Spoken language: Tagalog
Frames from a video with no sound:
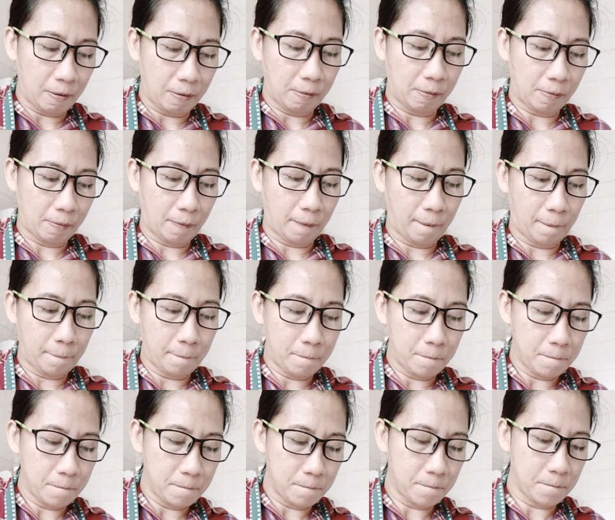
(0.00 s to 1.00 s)
Tingnan.
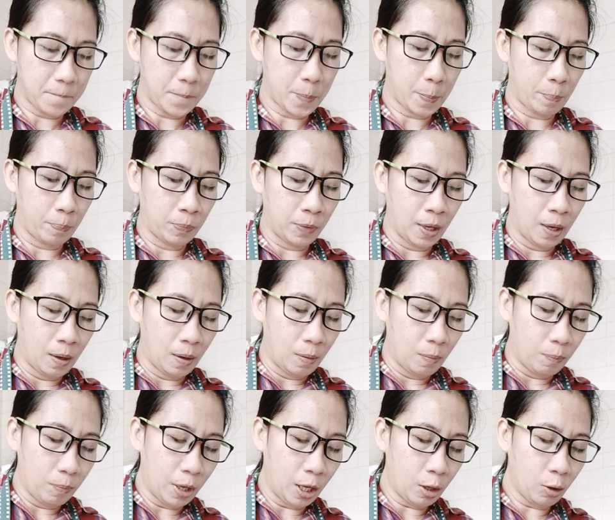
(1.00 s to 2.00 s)

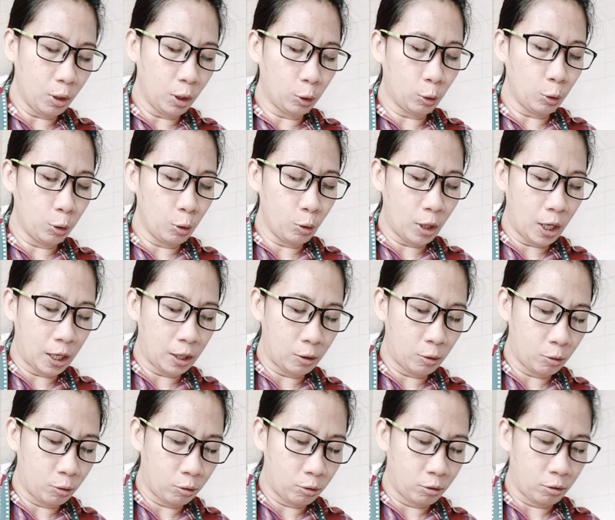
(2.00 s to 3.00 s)
Pero ito yung
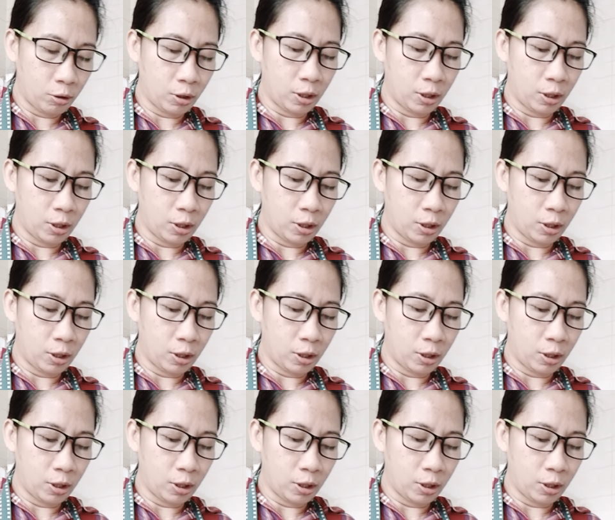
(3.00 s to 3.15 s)
ano,